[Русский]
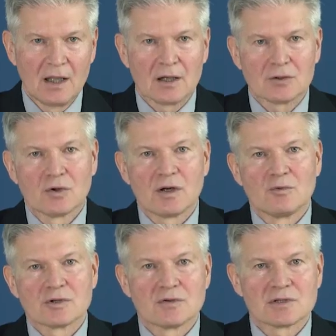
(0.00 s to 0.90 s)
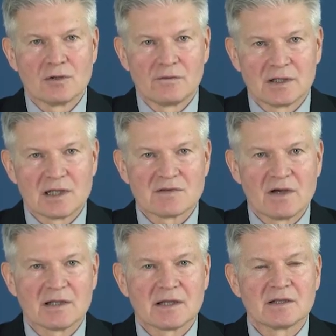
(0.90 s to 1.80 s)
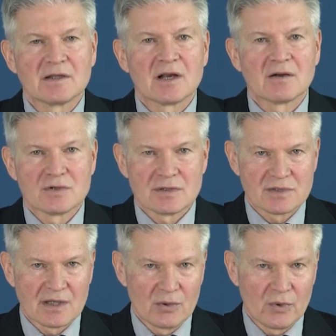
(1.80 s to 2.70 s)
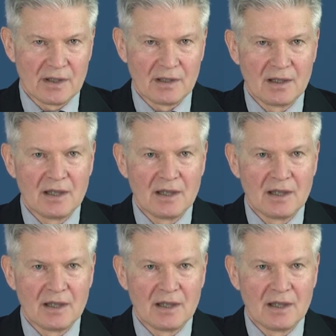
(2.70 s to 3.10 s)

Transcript: который можно условно назвать контейнеровозом Skyway –